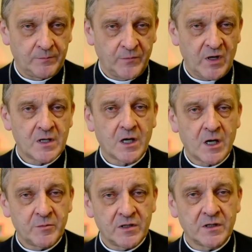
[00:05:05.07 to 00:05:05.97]
Nie na
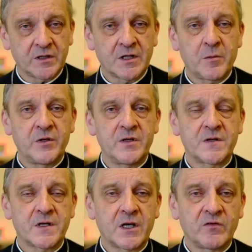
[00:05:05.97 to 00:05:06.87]
kamiennych
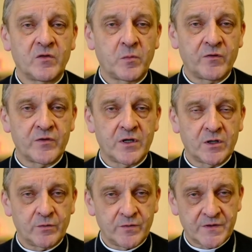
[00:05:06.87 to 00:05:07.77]
tablicach, nie wypowiedziane
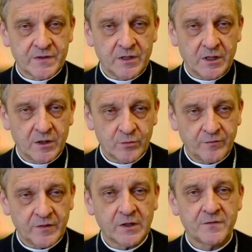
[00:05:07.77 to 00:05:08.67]
ustnie.
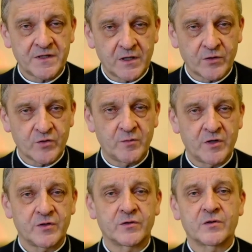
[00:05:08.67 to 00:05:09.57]
Człowiek w sercu
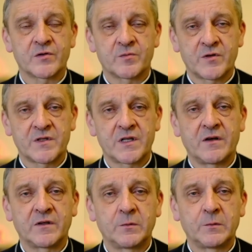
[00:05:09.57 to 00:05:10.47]
będzie to rozpoznawał.